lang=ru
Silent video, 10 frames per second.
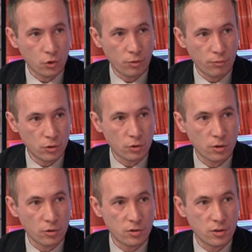кто
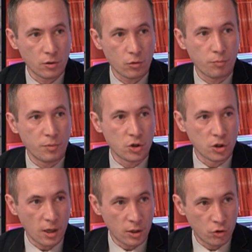ведет сделку,
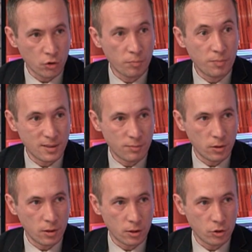пишет отчет,
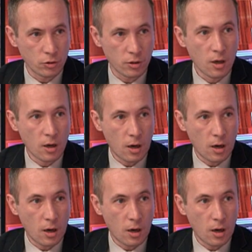письменный отчет